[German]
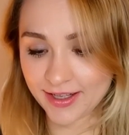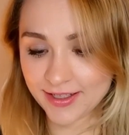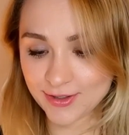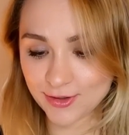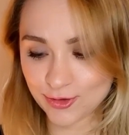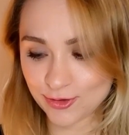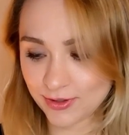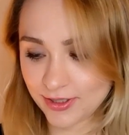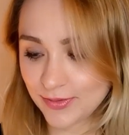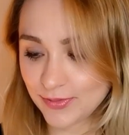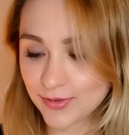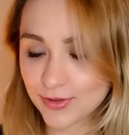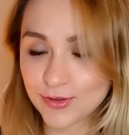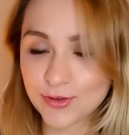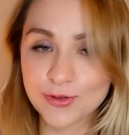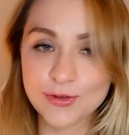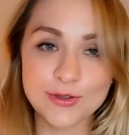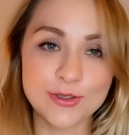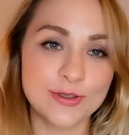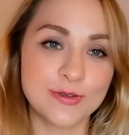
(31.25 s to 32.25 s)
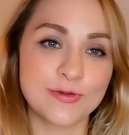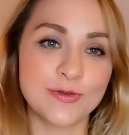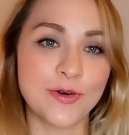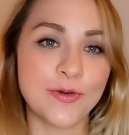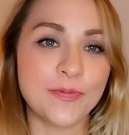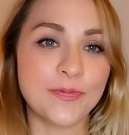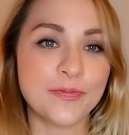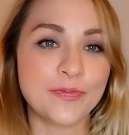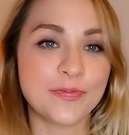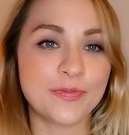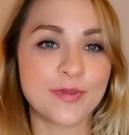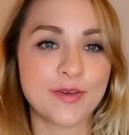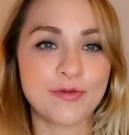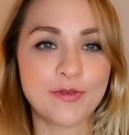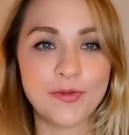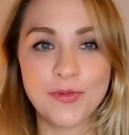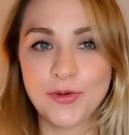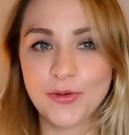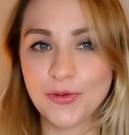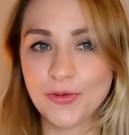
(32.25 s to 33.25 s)
Also liebe Grüße vom,
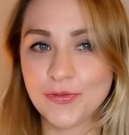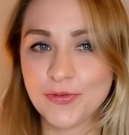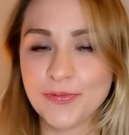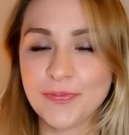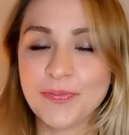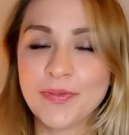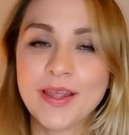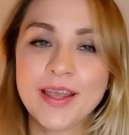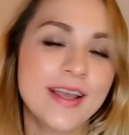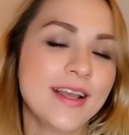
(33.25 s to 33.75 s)
vom Löwen.